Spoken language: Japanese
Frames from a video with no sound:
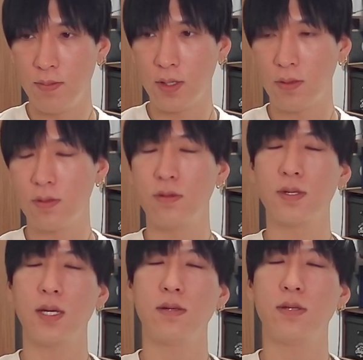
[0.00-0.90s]
まあ、
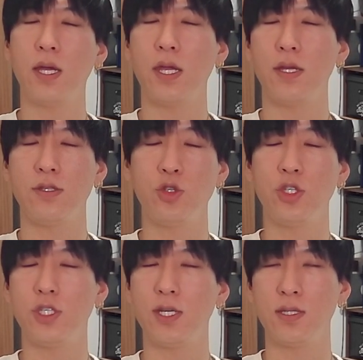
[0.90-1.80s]
9日ぐらい、
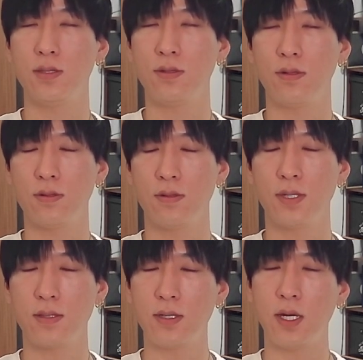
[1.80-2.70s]
11月の9
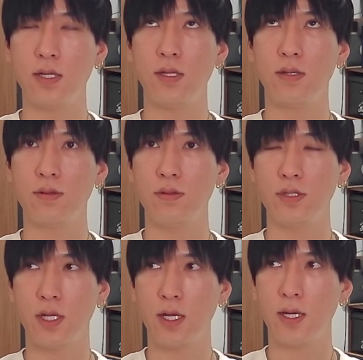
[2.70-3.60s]
日ぐらいに出てくる
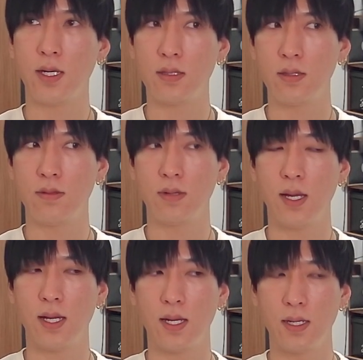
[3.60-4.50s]
んじゃないかっていうの
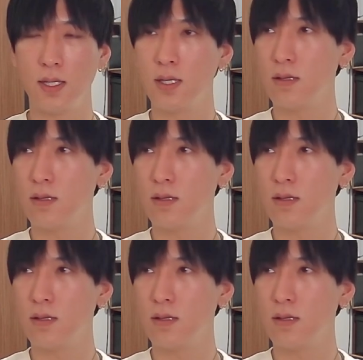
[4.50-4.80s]
が、